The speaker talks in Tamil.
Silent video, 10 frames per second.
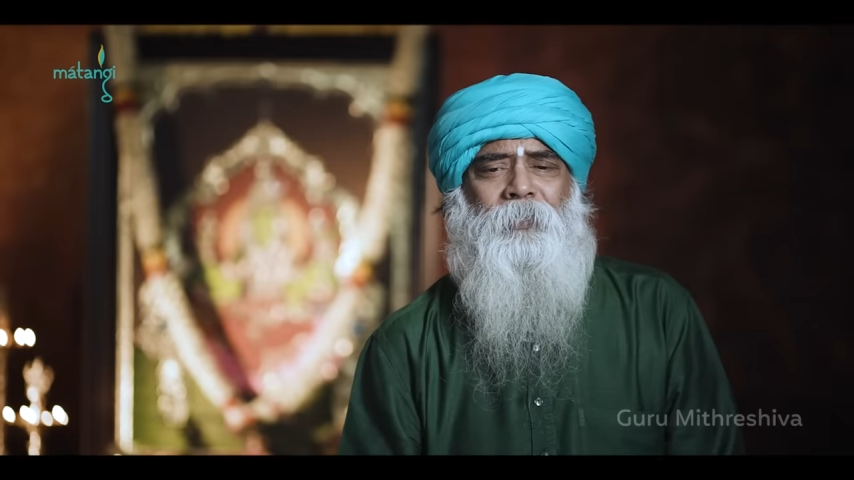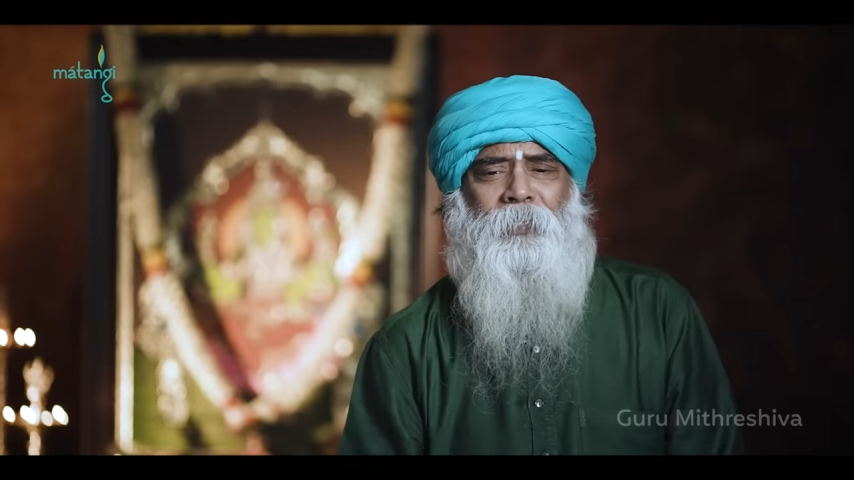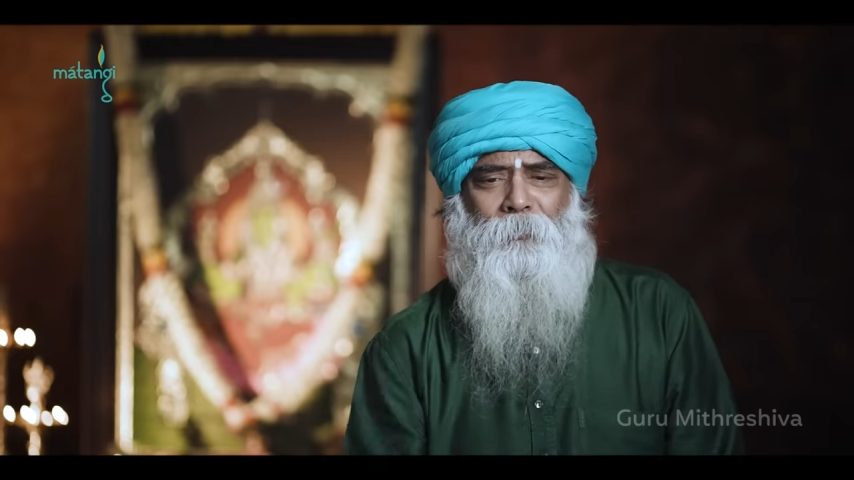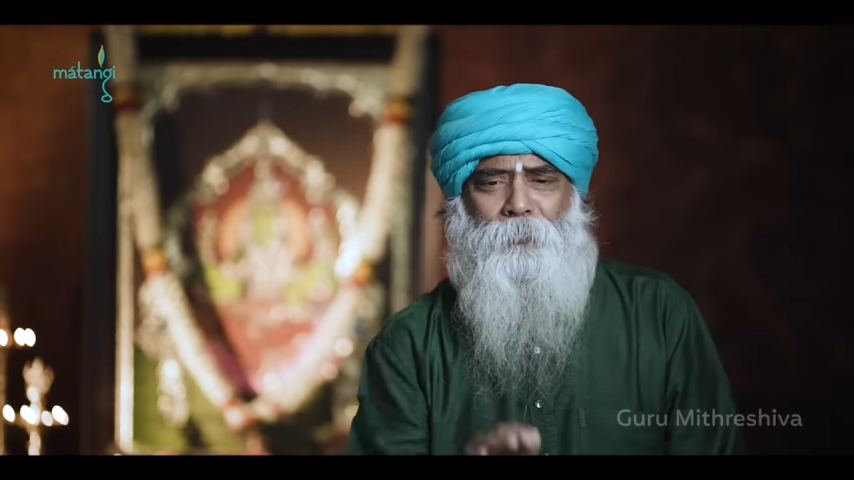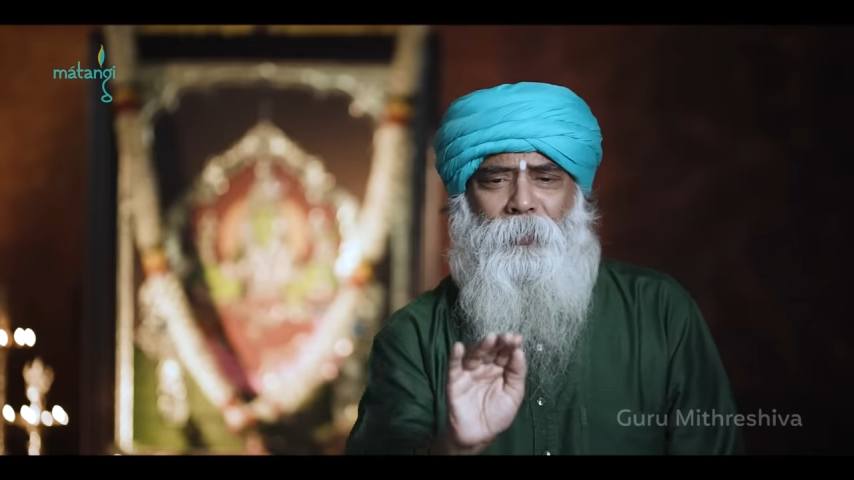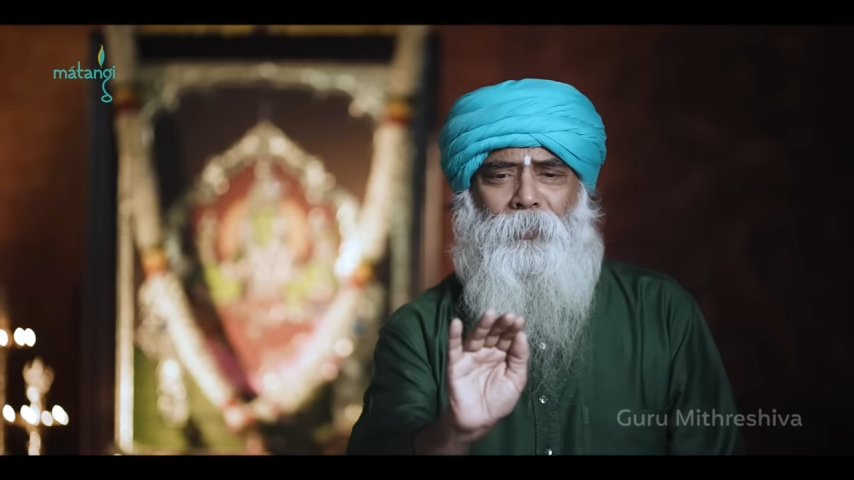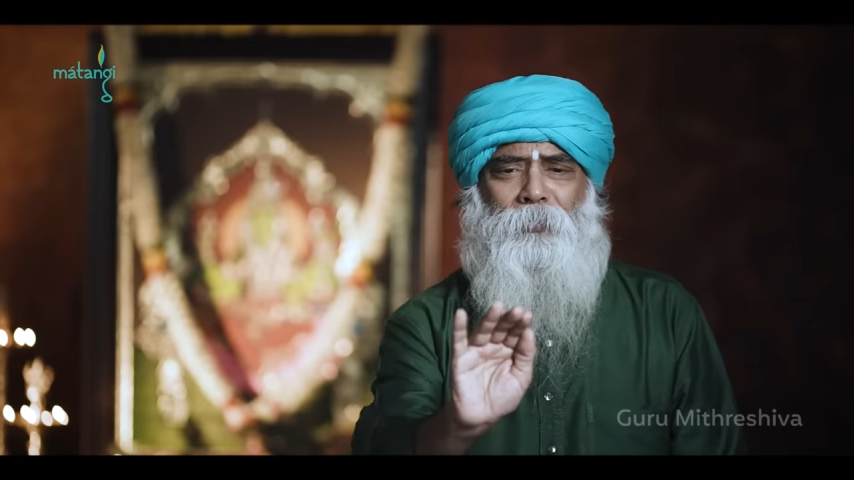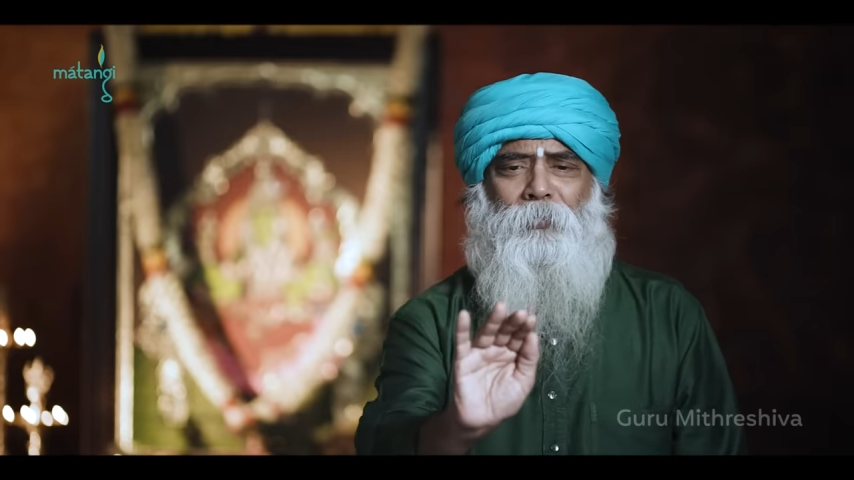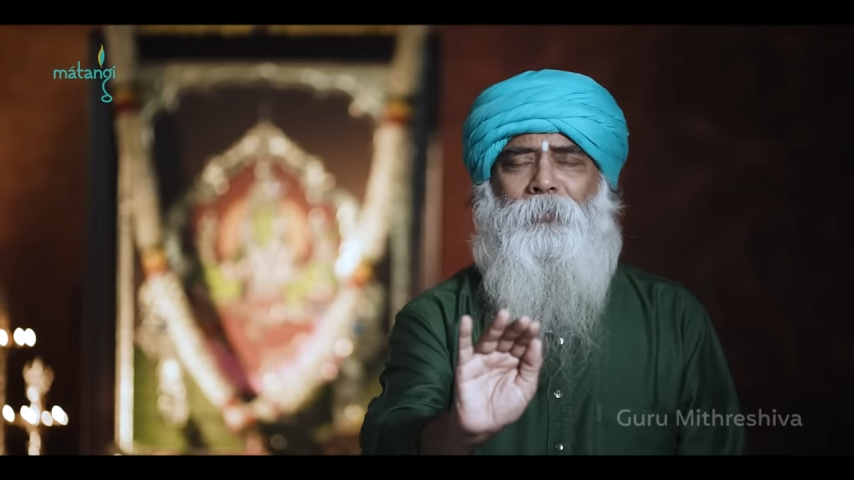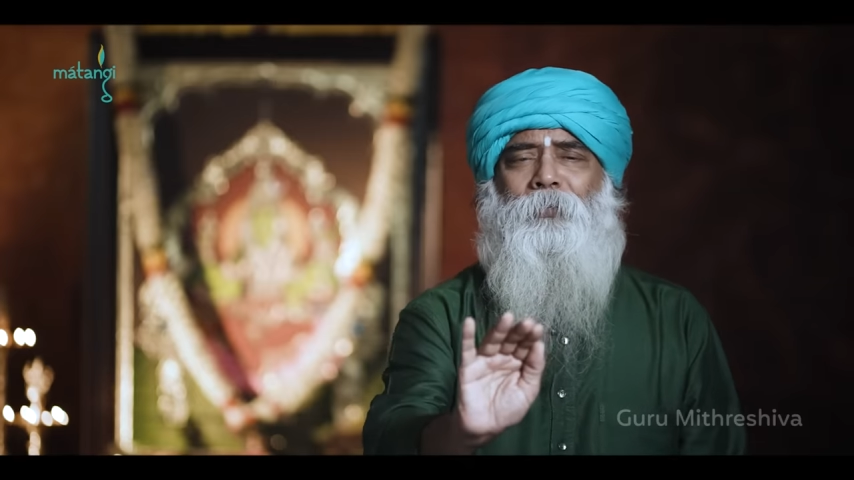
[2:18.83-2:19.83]
நீ இப்படி
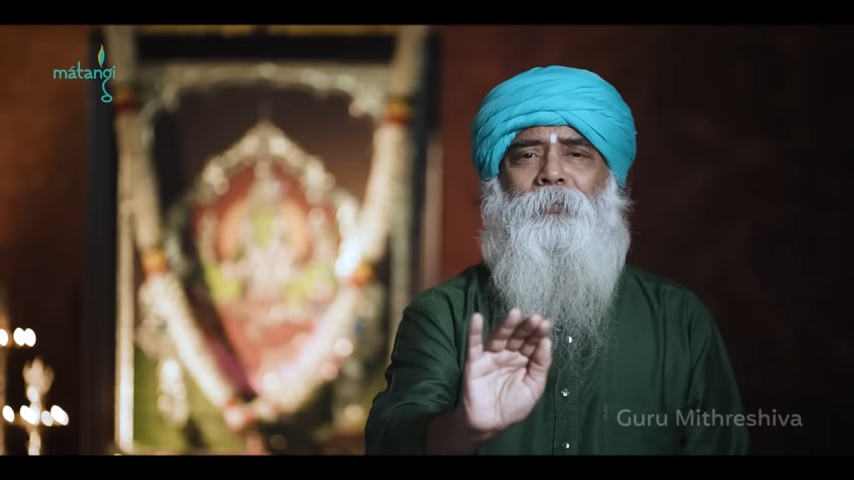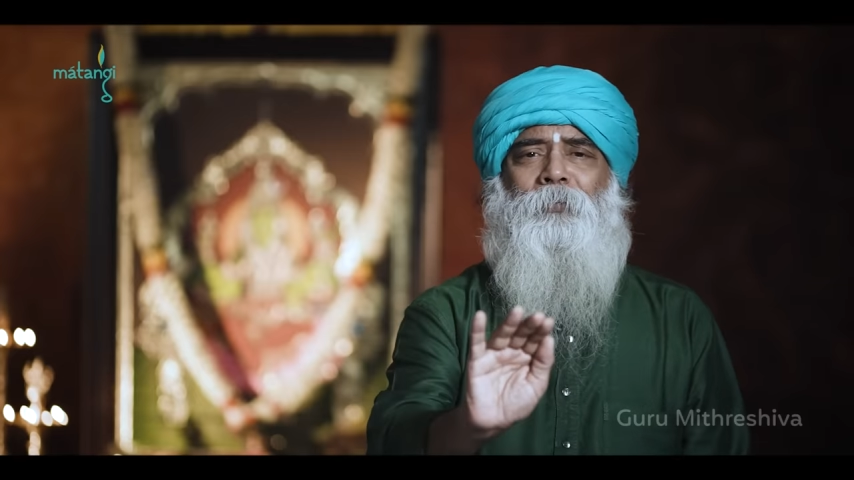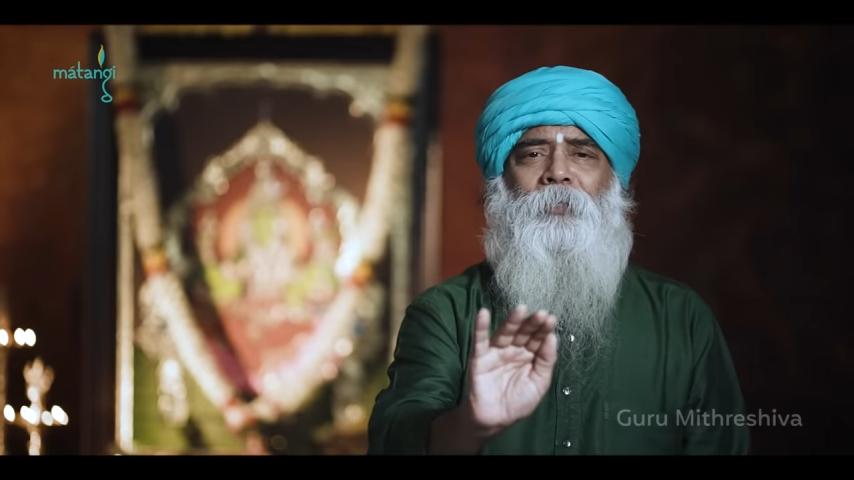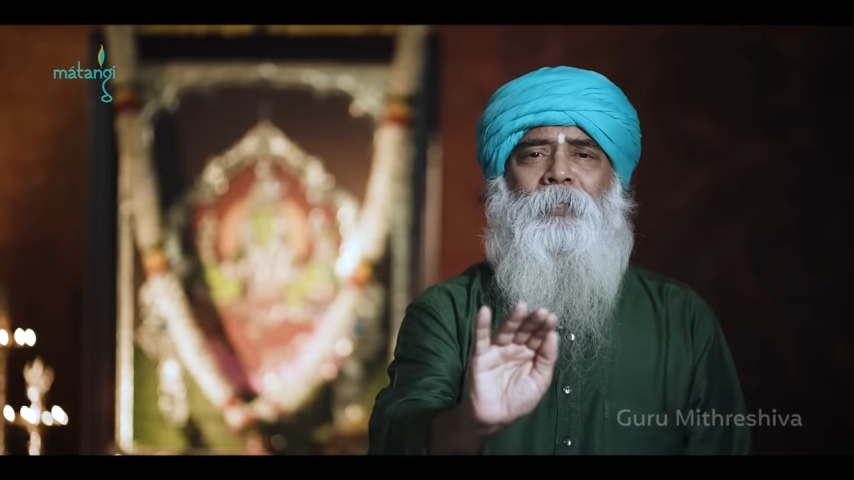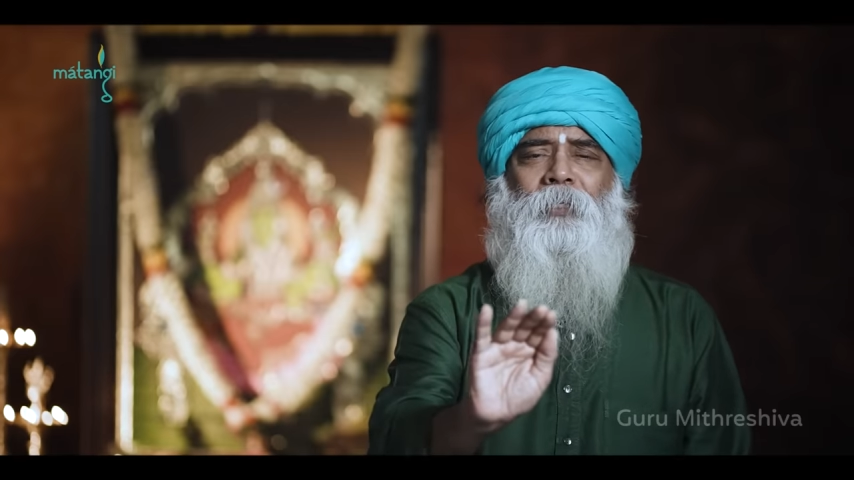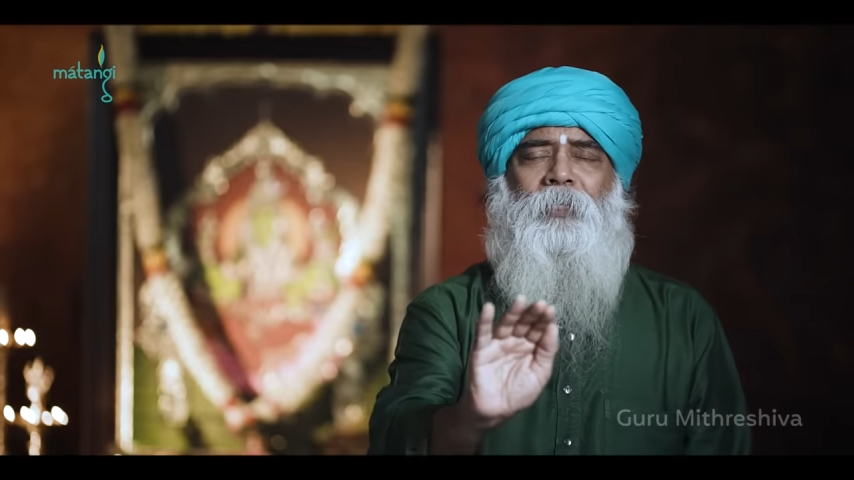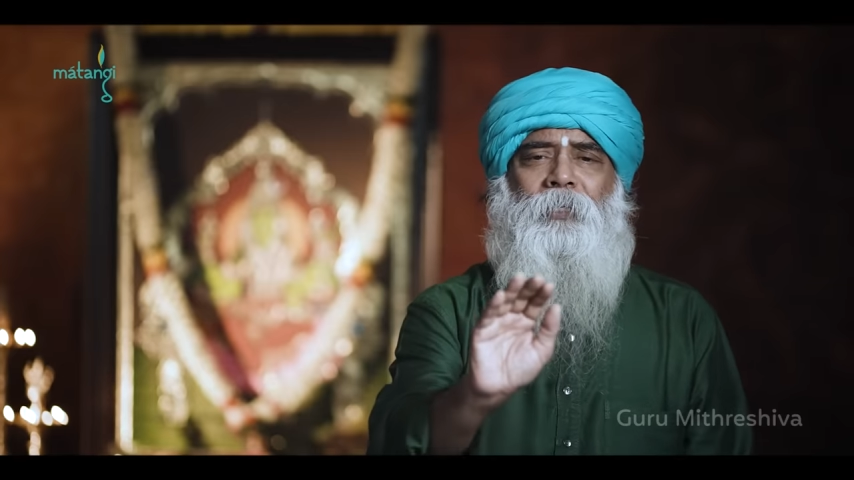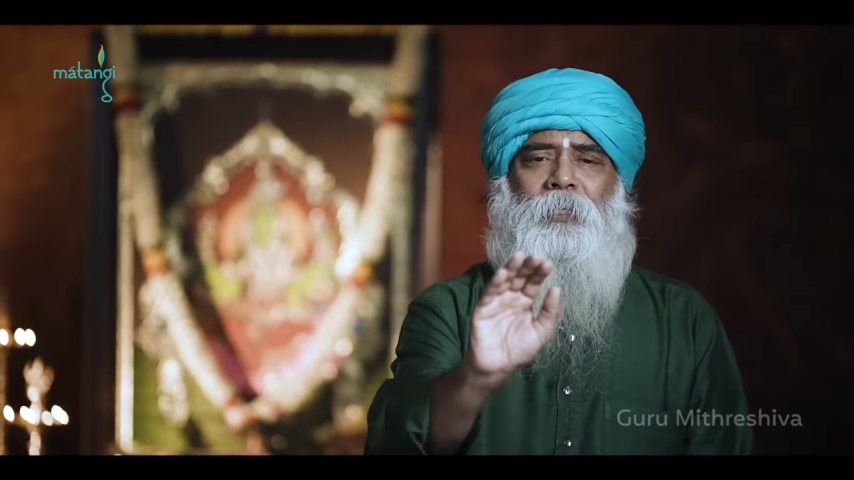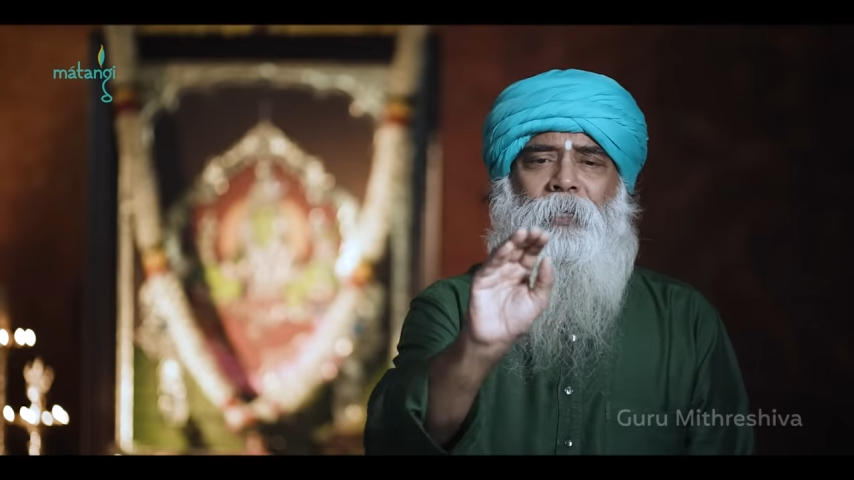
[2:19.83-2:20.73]
இருக்கணும் நீ